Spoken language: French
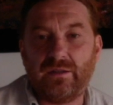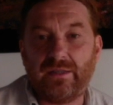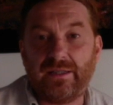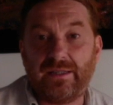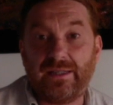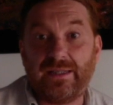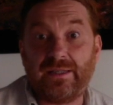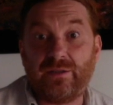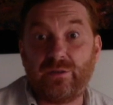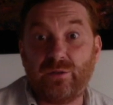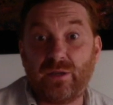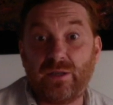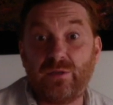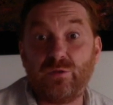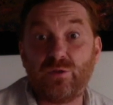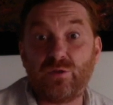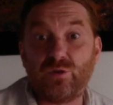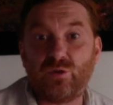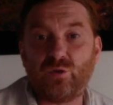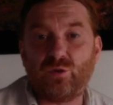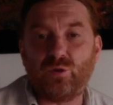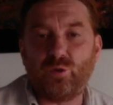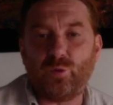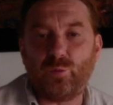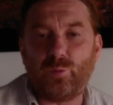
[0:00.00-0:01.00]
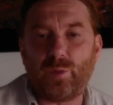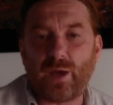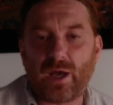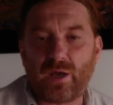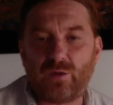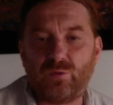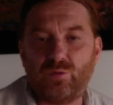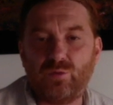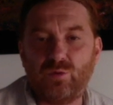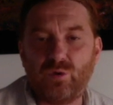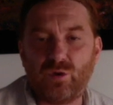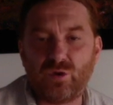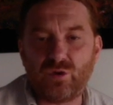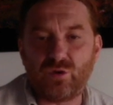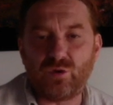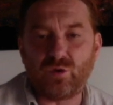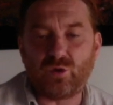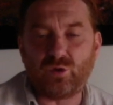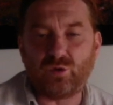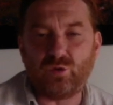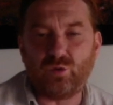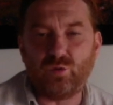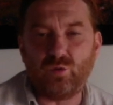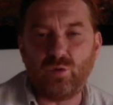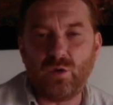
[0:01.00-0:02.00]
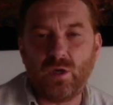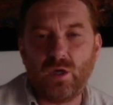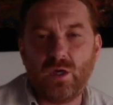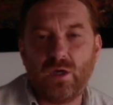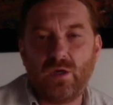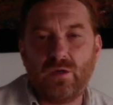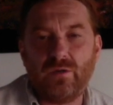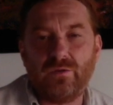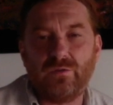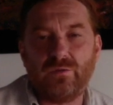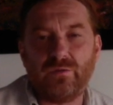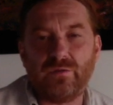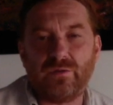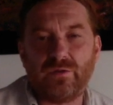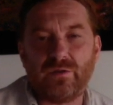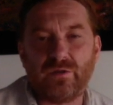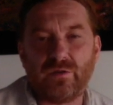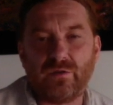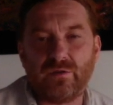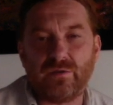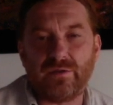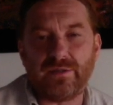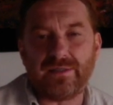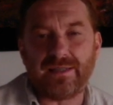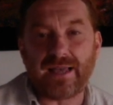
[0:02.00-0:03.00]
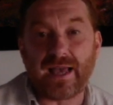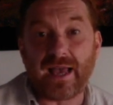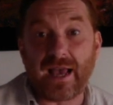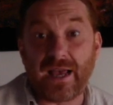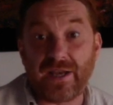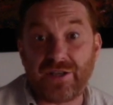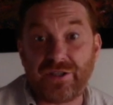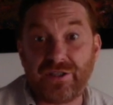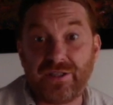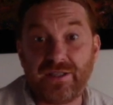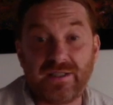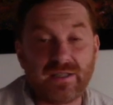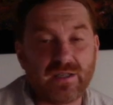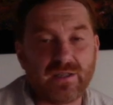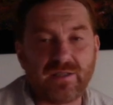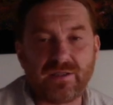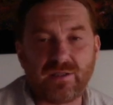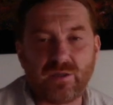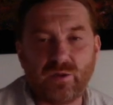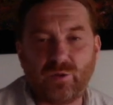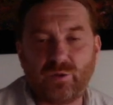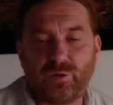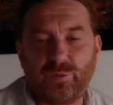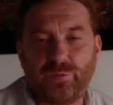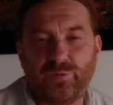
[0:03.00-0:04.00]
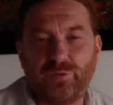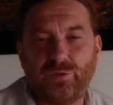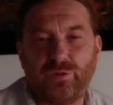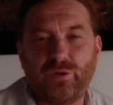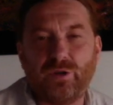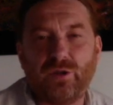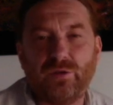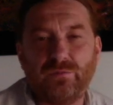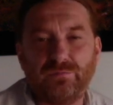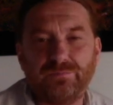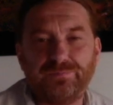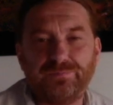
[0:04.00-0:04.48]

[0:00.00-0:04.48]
et que la notion de parcours, surtout, agisse sans rupture.